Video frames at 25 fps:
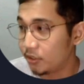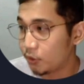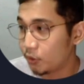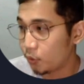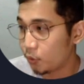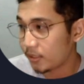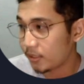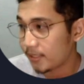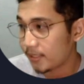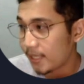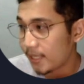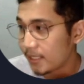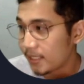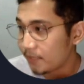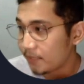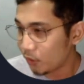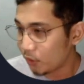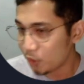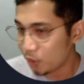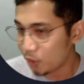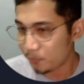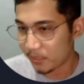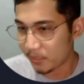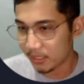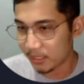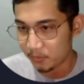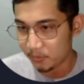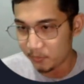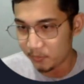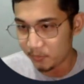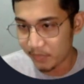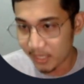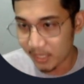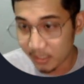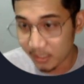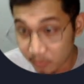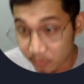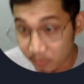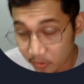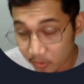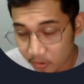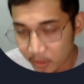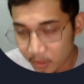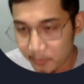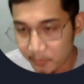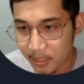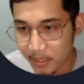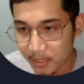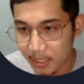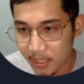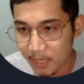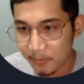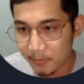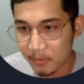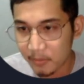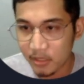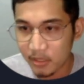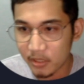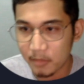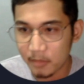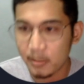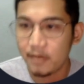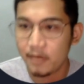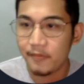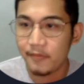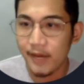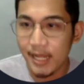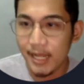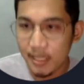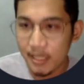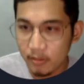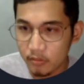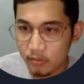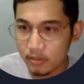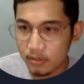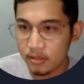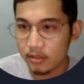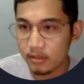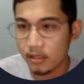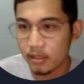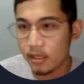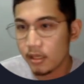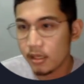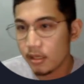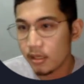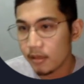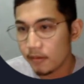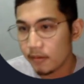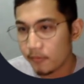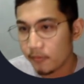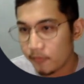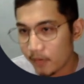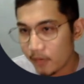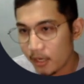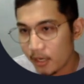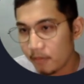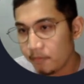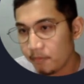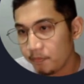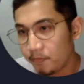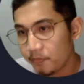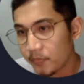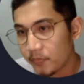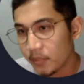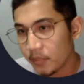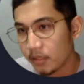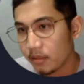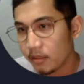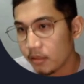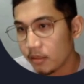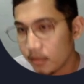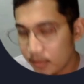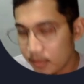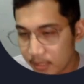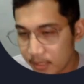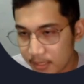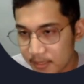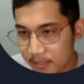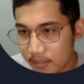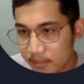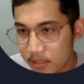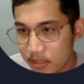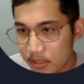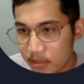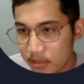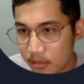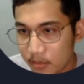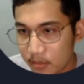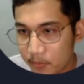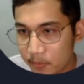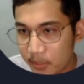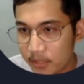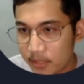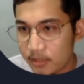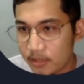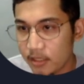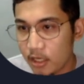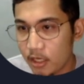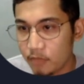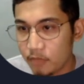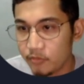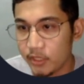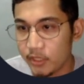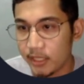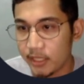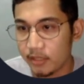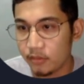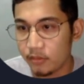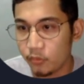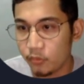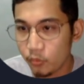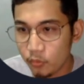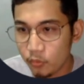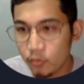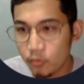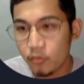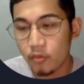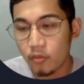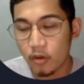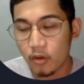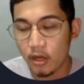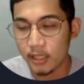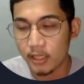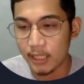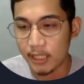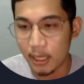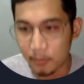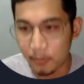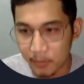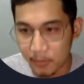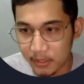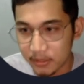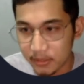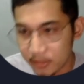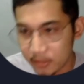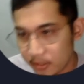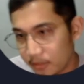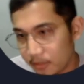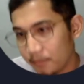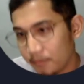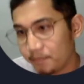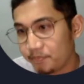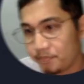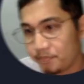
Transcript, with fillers: So successful yung pag-spread mo or pag-copy mo ng mga values from this person object to contact person.